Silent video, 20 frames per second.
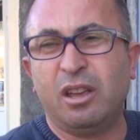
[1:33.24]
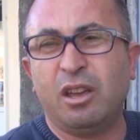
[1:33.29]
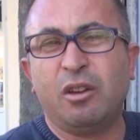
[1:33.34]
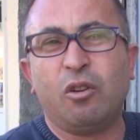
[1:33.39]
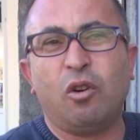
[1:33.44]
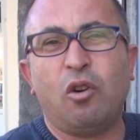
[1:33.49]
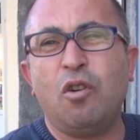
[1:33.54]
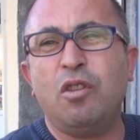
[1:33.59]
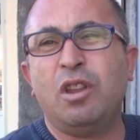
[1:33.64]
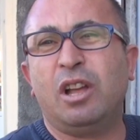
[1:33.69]

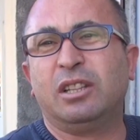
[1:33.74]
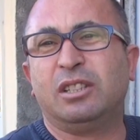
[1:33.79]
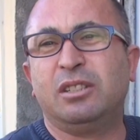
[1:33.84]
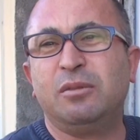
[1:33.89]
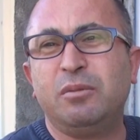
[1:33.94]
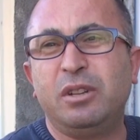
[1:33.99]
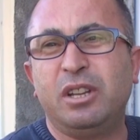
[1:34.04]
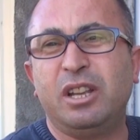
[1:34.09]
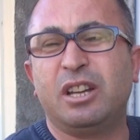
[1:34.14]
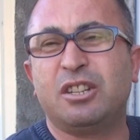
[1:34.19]
16
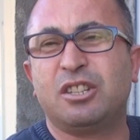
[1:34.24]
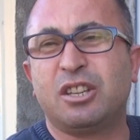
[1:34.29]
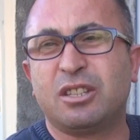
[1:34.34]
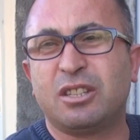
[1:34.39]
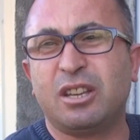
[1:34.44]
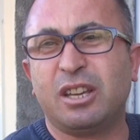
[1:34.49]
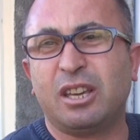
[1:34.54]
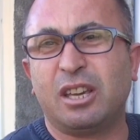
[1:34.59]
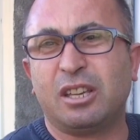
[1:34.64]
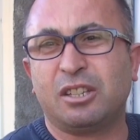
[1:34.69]
milyar
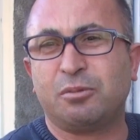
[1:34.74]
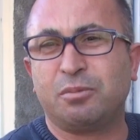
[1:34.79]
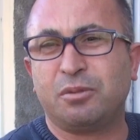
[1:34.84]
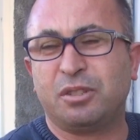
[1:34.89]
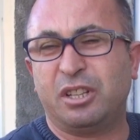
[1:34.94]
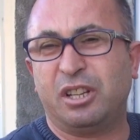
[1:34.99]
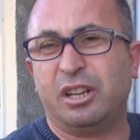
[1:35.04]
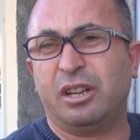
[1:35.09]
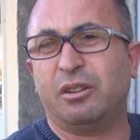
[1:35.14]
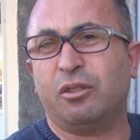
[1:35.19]
ceza
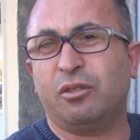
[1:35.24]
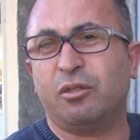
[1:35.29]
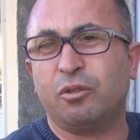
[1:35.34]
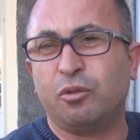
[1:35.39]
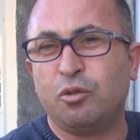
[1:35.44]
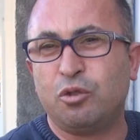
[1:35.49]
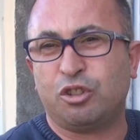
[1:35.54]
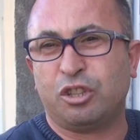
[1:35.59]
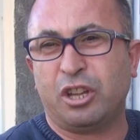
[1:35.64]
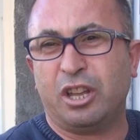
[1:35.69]
geçmişler.
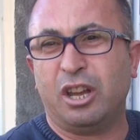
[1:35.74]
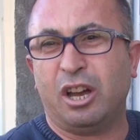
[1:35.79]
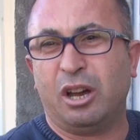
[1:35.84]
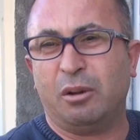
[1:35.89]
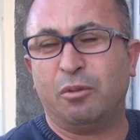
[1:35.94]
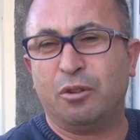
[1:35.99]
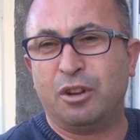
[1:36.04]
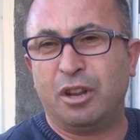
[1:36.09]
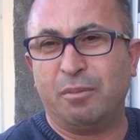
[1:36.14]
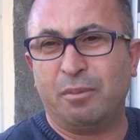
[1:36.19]
3 tane
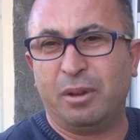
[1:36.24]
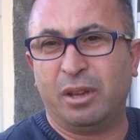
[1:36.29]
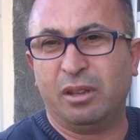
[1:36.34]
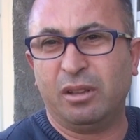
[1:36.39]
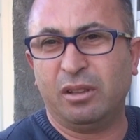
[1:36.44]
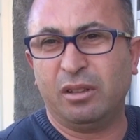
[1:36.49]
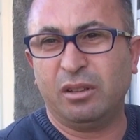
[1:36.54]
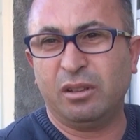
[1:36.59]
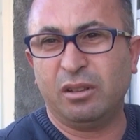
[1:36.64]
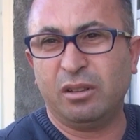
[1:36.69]
aboneme.
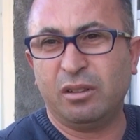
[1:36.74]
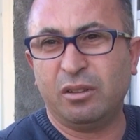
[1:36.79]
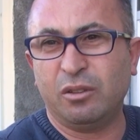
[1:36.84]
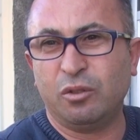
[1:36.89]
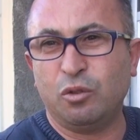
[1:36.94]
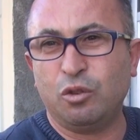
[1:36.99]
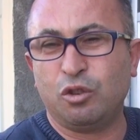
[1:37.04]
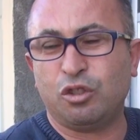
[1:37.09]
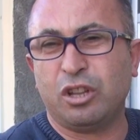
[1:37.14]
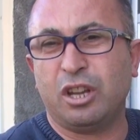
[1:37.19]

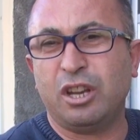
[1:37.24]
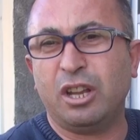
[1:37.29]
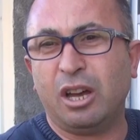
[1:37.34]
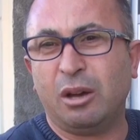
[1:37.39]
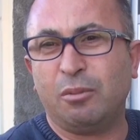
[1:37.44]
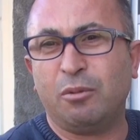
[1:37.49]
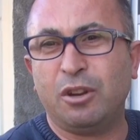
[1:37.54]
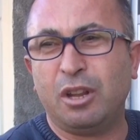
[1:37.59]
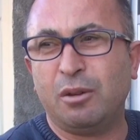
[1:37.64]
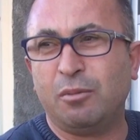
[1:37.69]
3 tane
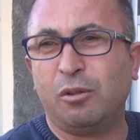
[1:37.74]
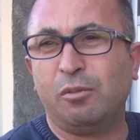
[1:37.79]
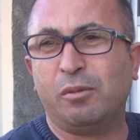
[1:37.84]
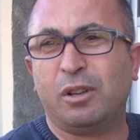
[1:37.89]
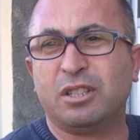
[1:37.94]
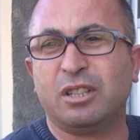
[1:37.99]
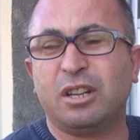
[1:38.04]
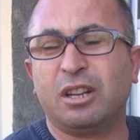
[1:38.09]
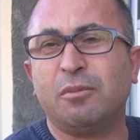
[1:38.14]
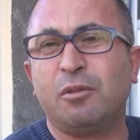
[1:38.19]
abonem
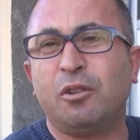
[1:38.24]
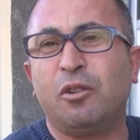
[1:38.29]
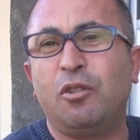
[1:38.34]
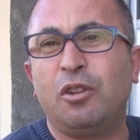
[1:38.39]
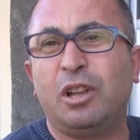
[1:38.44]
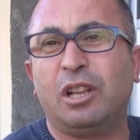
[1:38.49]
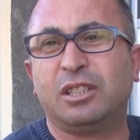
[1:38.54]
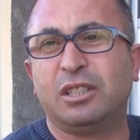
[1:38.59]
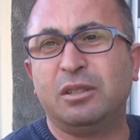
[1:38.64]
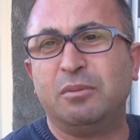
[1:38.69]
olmasına rağmen
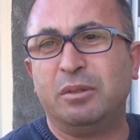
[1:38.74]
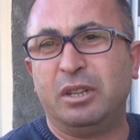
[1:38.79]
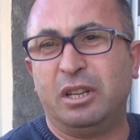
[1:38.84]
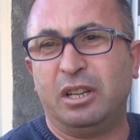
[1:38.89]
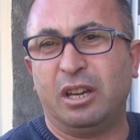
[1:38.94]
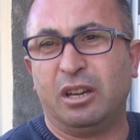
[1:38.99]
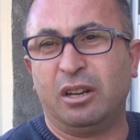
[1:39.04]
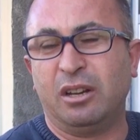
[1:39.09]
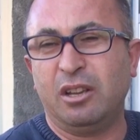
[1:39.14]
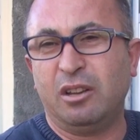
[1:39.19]
16
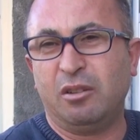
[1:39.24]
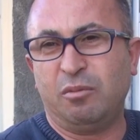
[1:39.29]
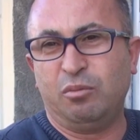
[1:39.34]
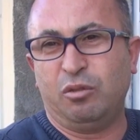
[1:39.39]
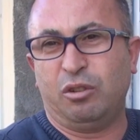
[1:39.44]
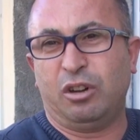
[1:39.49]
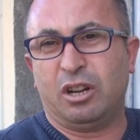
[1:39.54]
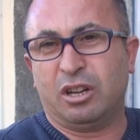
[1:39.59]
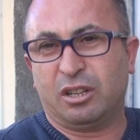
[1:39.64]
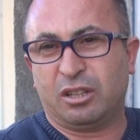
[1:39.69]
milyar.
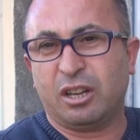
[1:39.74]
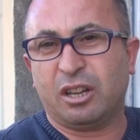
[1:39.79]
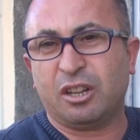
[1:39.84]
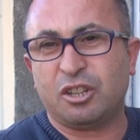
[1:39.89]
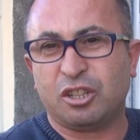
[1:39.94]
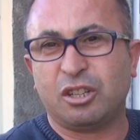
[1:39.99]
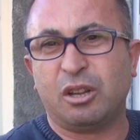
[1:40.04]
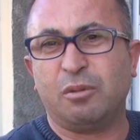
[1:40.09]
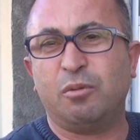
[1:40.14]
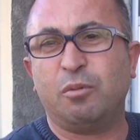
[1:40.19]
Bu karda
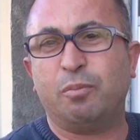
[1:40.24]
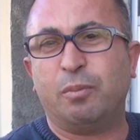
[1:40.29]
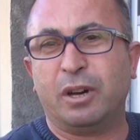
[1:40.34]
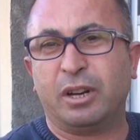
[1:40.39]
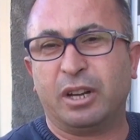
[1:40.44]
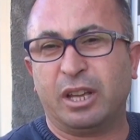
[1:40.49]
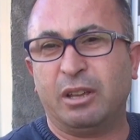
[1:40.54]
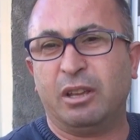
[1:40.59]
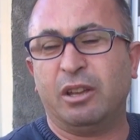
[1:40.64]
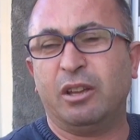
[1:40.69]
kışta bu
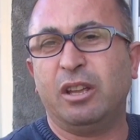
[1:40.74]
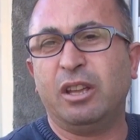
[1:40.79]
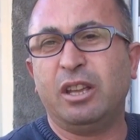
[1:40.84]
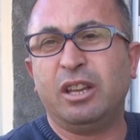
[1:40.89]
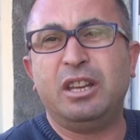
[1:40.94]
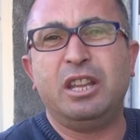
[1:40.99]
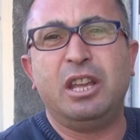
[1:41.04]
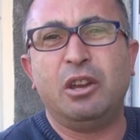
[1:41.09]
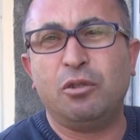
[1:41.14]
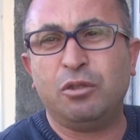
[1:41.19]
parayı
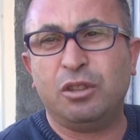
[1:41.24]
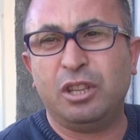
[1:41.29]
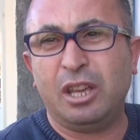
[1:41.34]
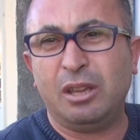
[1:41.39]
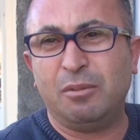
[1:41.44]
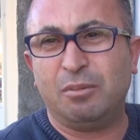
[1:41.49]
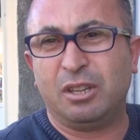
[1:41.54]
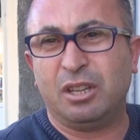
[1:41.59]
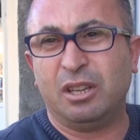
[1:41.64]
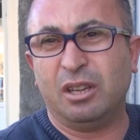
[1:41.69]
niye
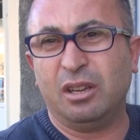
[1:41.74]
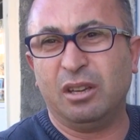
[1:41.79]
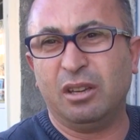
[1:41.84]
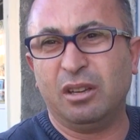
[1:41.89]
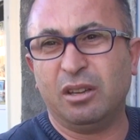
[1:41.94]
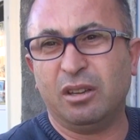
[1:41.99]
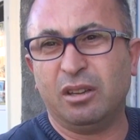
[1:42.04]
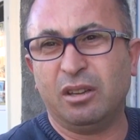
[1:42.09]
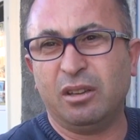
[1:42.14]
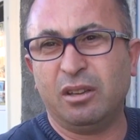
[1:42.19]
ödeyeyim ki?
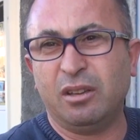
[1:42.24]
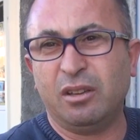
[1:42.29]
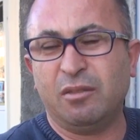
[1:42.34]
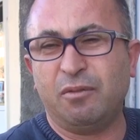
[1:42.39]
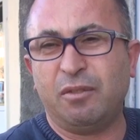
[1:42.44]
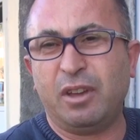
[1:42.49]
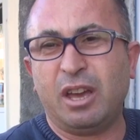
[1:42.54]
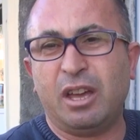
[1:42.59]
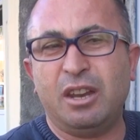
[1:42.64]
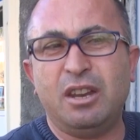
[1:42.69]

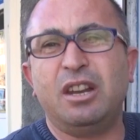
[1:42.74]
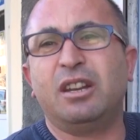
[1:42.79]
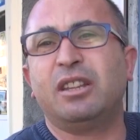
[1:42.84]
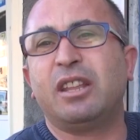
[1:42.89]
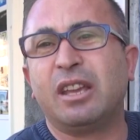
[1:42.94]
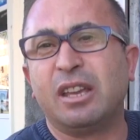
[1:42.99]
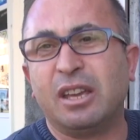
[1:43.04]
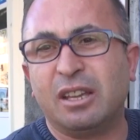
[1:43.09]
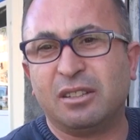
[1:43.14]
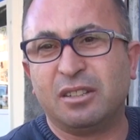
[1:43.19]
veya nereden
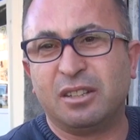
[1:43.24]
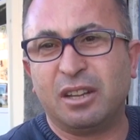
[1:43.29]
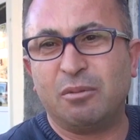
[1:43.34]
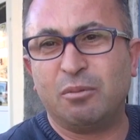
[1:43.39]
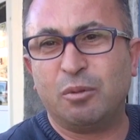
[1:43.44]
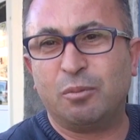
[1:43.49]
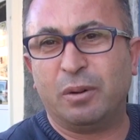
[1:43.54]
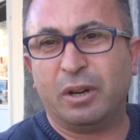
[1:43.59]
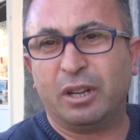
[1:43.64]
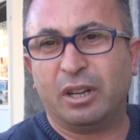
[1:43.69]
getireyim
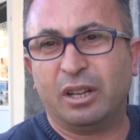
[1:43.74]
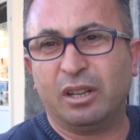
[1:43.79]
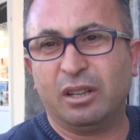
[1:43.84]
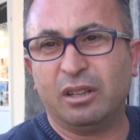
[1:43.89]
bu parayı?